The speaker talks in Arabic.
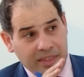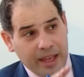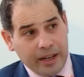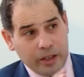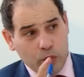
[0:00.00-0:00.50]

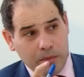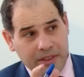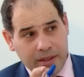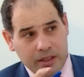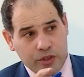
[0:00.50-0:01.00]
الظاهر انه
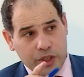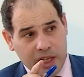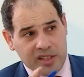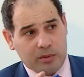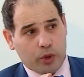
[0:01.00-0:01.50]
مثلا
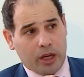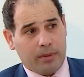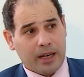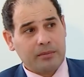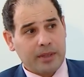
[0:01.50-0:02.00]
جهاز
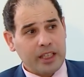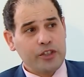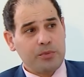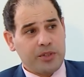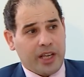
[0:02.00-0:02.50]
المخابرات ما
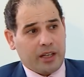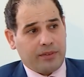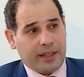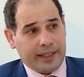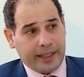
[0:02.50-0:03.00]
كانش مشارك
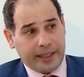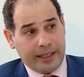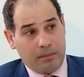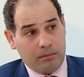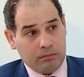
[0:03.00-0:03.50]
في هذا الانقلاب
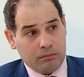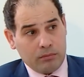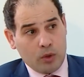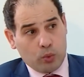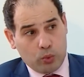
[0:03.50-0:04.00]
نعم
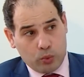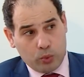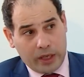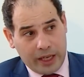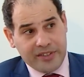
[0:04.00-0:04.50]

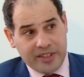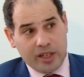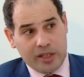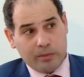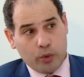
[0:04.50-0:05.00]
ورئيس
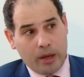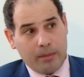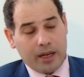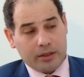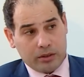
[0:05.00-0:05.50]
جهاز
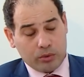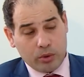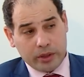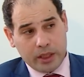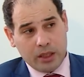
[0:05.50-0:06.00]
المخابرات
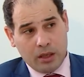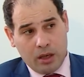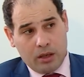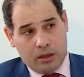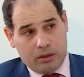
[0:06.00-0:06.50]
التركي
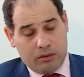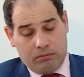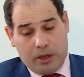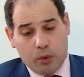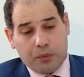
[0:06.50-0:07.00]
نعم.
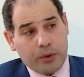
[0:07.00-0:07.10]
معروف